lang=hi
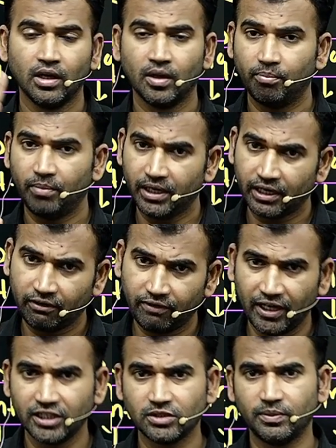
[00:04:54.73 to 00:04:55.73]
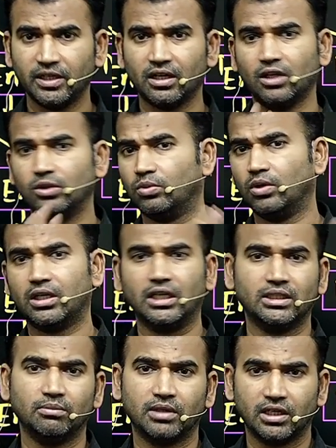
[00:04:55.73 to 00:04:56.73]
मैं रिवाइज भी करा दूंगा खत्म
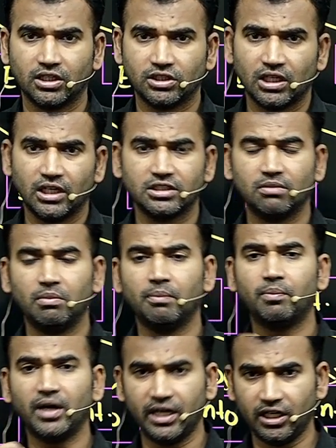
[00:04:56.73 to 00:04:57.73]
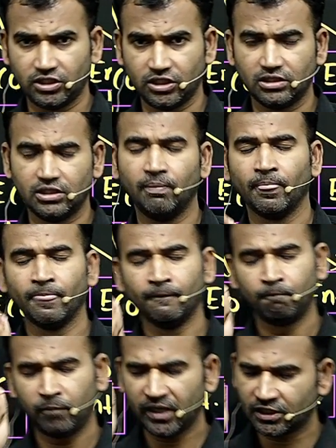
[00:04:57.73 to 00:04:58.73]
करके 40 दिन में बड़े अच्छे से
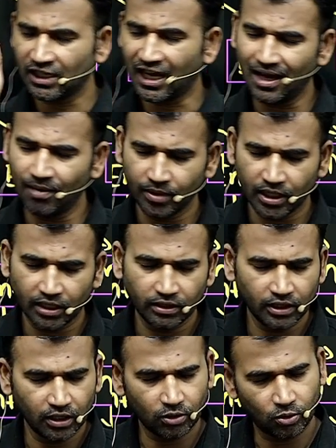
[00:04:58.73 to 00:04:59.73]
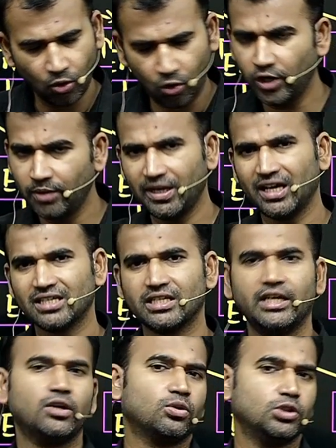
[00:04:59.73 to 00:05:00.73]
एग्जाम के अंदर कोई भी ऐसा एक
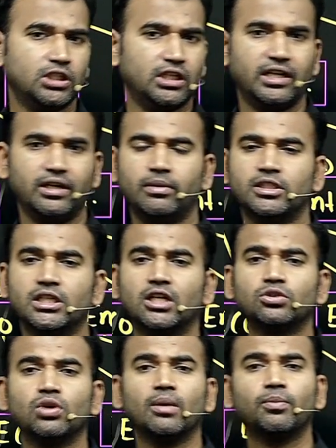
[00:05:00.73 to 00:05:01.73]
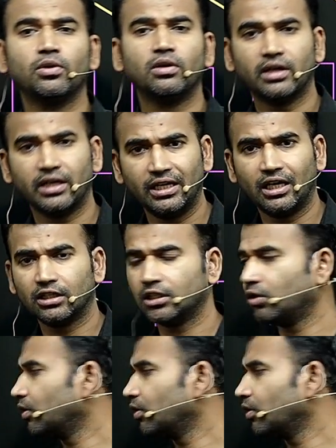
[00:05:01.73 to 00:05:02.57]
क्वेश्चन नहीं बचेगा जो आपको नहीं आता होगा